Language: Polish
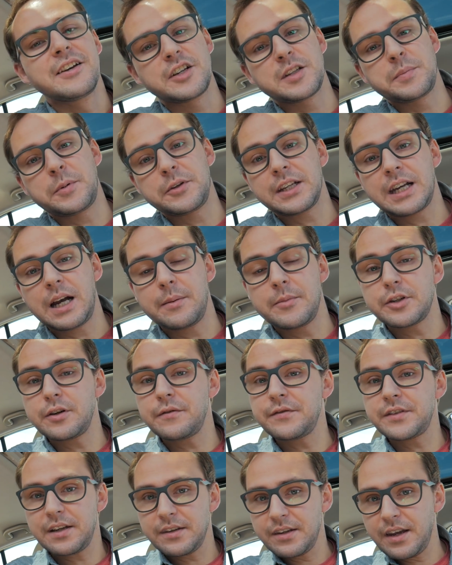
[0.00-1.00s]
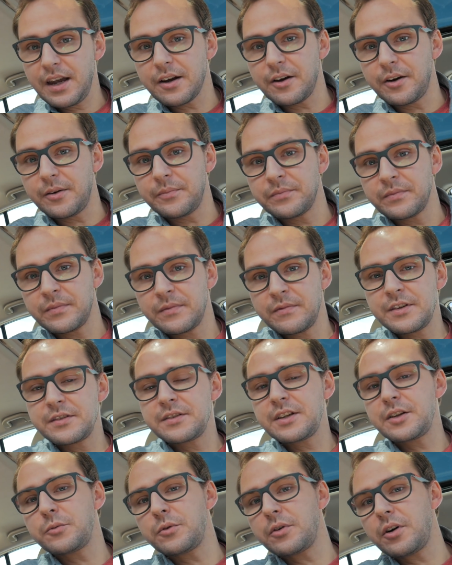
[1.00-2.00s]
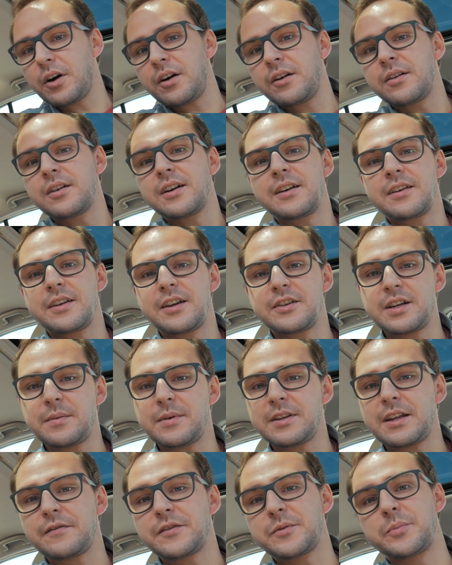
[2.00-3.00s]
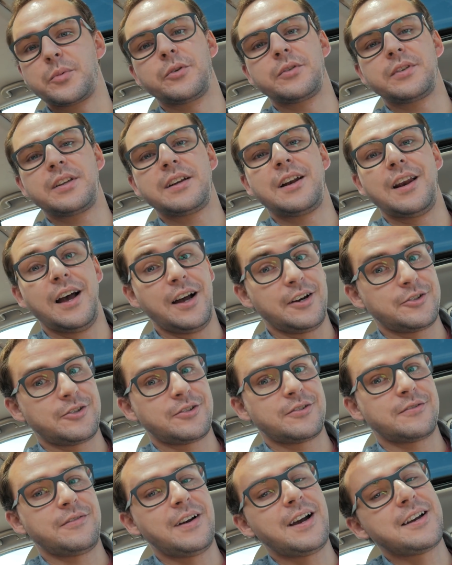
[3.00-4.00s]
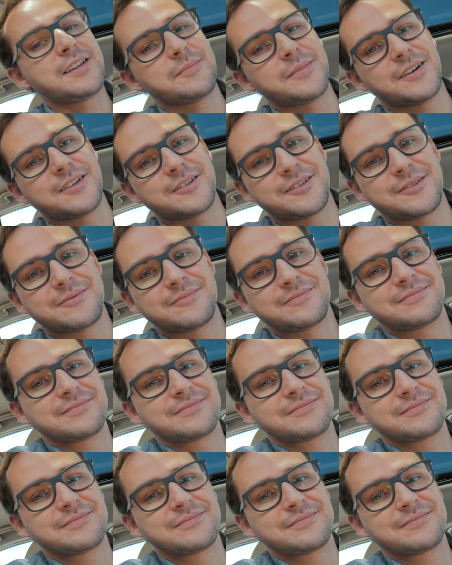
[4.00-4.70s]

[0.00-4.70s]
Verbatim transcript: że spotykamy się w San Diego, więc niedługo jedziemy na wspólny lunch. Fajnie będzie.